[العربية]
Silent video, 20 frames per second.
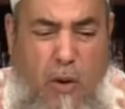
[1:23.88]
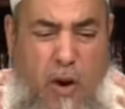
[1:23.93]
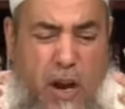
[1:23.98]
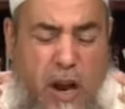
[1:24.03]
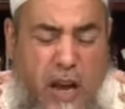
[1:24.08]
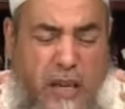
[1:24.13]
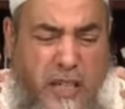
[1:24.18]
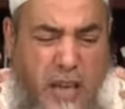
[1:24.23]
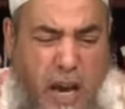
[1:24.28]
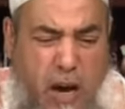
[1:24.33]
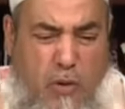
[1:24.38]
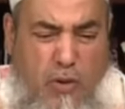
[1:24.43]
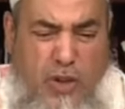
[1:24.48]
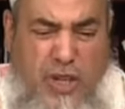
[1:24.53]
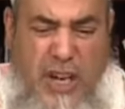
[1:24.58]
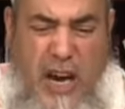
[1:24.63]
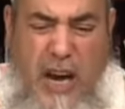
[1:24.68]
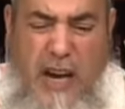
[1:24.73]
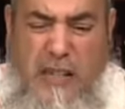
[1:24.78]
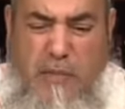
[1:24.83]

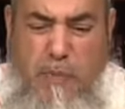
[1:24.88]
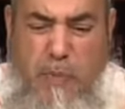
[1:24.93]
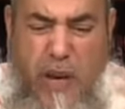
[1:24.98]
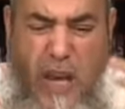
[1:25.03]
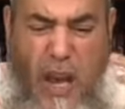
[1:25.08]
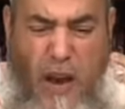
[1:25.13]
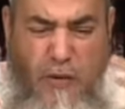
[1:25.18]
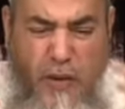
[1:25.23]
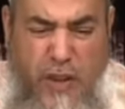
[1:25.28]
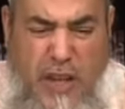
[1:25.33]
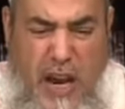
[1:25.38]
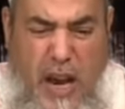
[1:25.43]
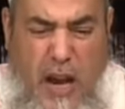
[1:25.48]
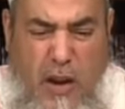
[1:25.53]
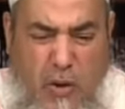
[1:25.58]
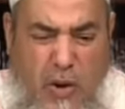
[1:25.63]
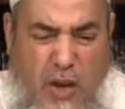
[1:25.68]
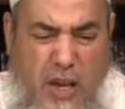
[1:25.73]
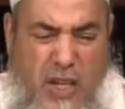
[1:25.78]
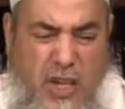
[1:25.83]
زوجة ربي يحفظها
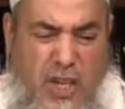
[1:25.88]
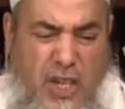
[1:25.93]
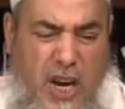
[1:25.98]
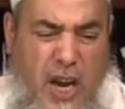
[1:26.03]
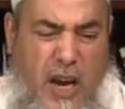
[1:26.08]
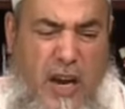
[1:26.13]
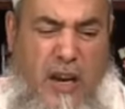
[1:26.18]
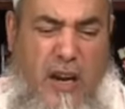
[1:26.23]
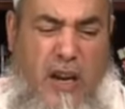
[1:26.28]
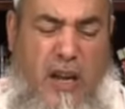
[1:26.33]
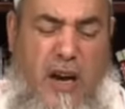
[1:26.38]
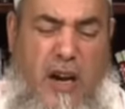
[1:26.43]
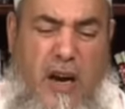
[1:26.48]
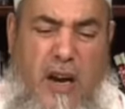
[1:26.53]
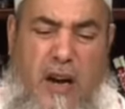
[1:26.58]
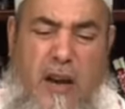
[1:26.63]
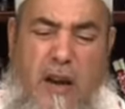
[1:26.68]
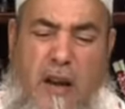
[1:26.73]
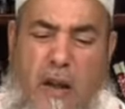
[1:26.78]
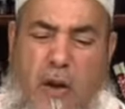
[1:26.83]
له إن شاء
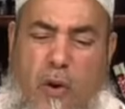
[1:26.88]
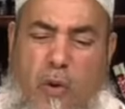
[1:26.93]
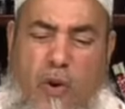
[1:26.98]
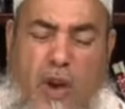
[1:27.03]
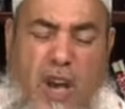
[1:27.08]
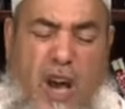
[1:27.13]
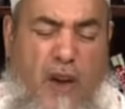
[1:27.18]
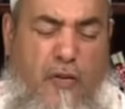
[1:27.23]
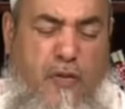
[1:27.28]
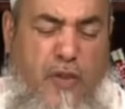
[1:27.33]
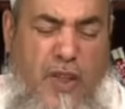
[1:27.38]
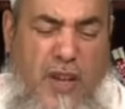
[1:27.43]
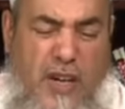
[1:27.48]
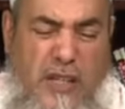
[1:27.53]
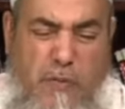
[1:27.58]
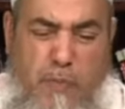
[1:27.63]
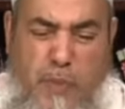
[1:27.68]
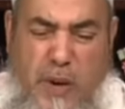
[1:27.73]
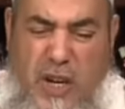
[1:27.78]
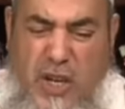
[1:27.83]
الله ويحفظ
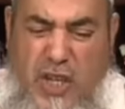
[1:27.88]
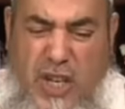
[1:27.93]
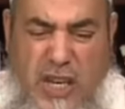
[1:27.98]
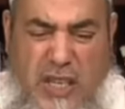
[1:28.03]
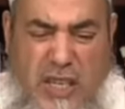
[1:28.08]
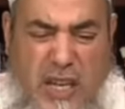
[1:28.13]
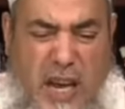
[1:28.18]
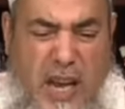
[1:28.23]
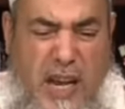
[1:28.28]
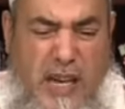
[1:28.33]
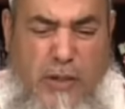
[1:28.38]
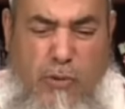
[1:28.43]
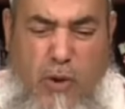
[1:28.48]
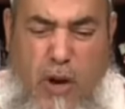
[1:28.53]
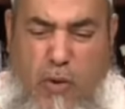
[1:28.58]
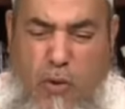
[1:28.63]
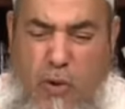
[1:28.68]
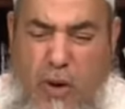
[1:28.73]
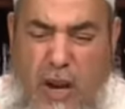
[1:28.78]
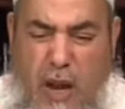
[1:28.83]
ربي الجزائر
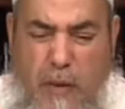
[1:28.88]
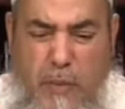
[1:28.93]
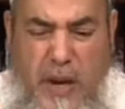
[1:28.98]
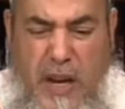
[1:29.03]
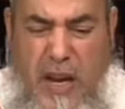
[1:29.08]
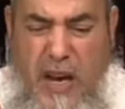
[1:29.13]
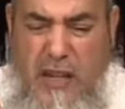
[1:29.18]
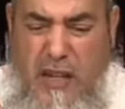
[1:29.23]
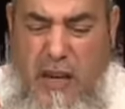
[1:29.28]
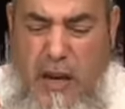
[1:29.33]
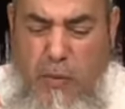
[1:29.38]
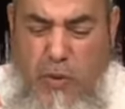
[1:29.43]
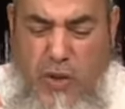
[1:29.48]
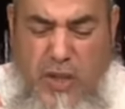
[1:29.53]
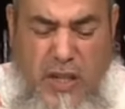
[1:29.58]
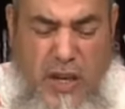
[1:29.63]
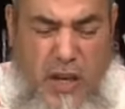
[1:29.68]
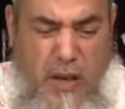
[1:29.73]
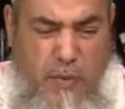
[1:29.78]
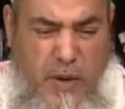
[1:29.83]
وكل بلاد
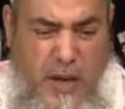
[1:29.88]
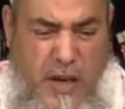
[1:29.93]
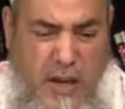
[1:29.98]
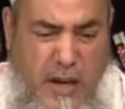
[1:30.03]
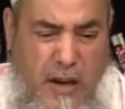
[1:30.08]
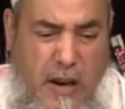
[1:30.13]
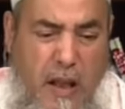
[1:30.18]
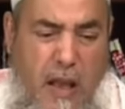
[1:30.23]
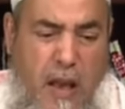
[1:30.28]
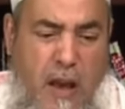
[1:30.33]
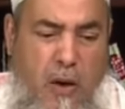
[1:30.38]
المسلمين